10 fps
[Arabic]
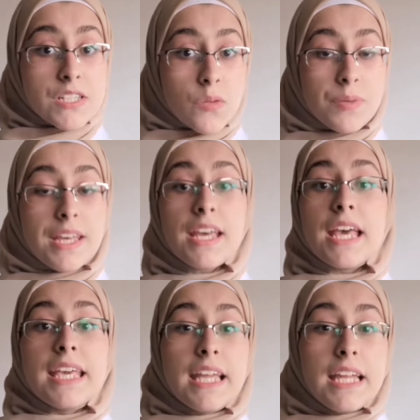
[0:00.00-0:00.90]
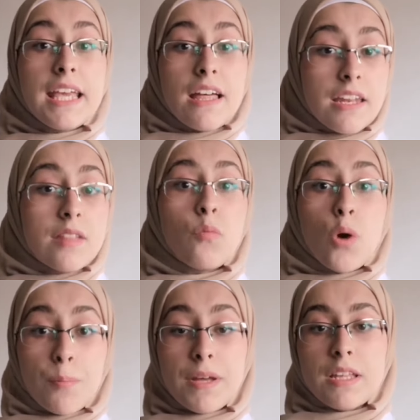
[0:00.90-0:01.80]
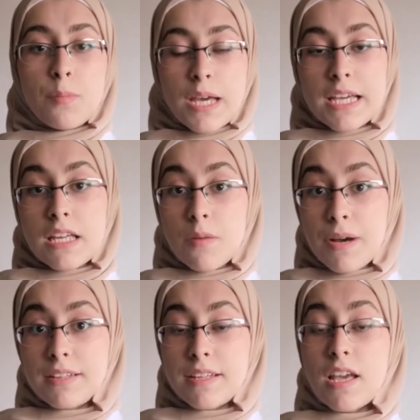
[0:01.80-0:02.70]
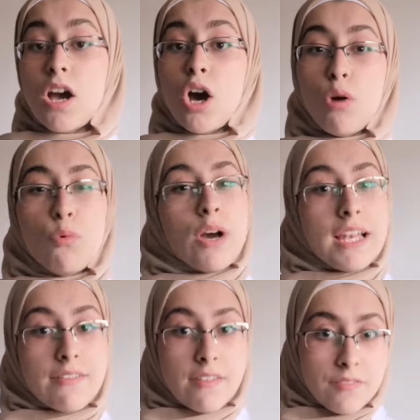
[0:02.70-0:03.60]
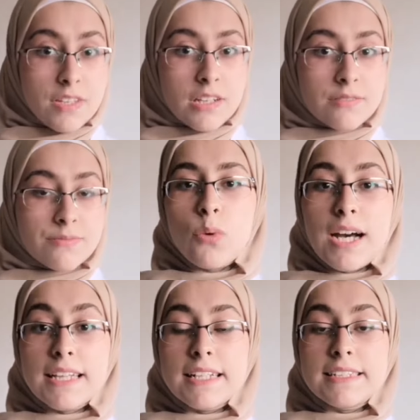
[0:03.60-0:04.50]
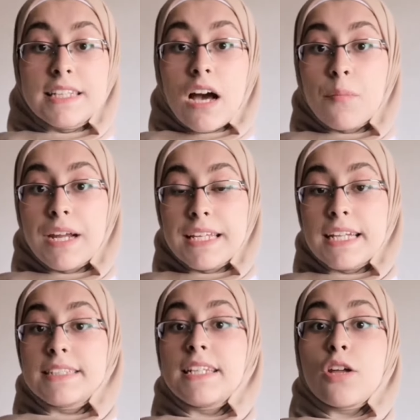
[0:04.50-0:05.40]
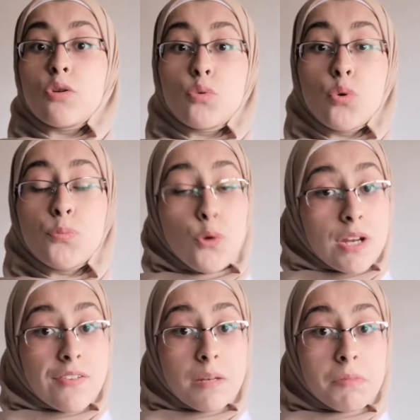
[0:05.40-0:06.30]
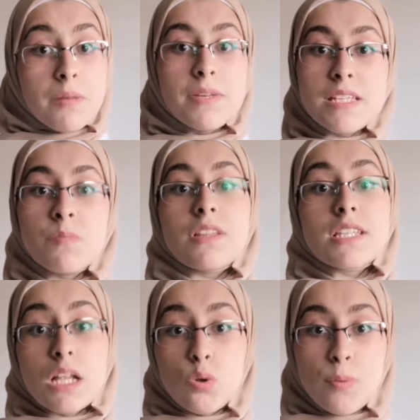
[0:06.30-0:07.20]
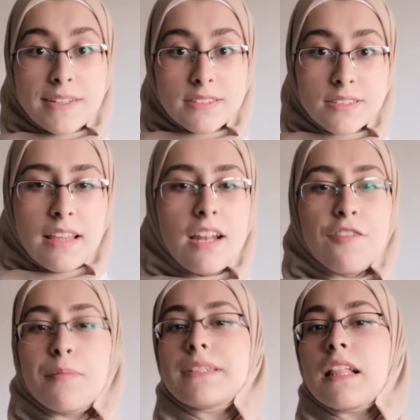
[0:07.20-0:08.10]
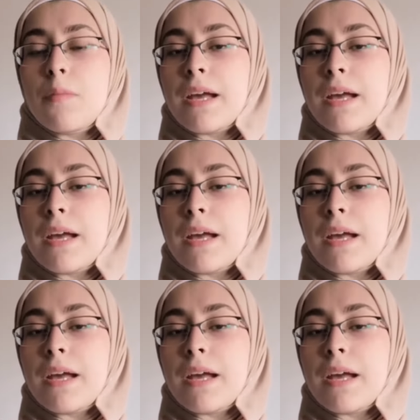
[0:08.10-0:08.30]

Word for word: العصبية يلي كانت مغمدة بهي المادة أو مغلفة فيها وهذا الالتهاب رح يؤدي لندوب تعرف علميا باسم التصلبات تلف مادة